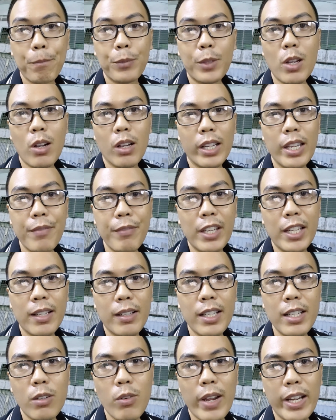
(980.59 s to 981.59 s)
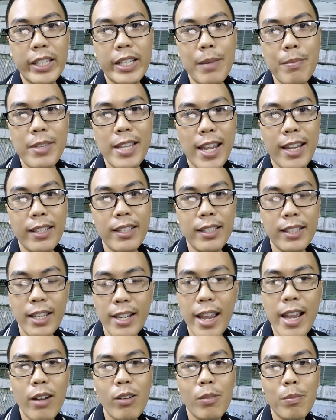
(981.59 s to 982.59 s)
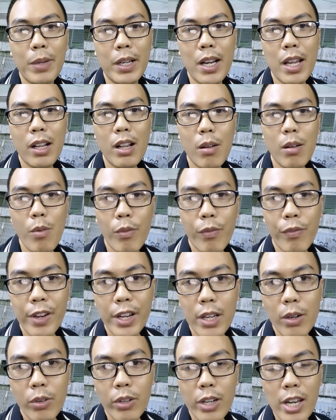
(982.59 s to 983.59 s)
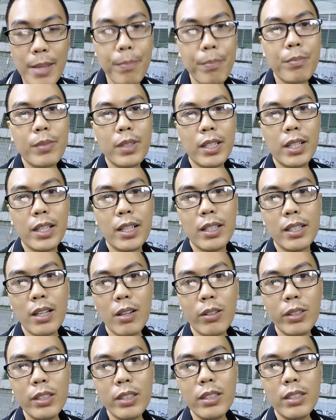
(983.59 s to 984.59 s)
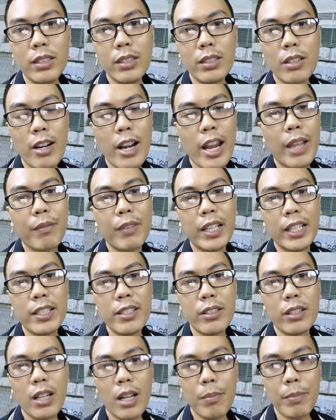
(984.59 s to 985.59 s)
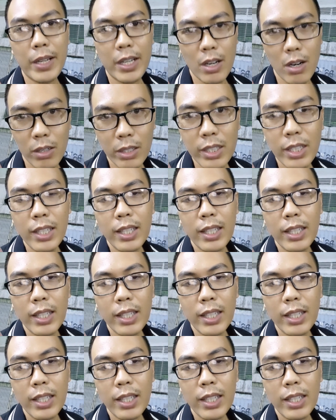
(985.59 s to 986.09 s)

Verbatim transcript: Còn cái việc kích hoạt trạm sạc như thế nào mình đã có một video clip uh, nói rõ ràng về cái trường hợp này rồi.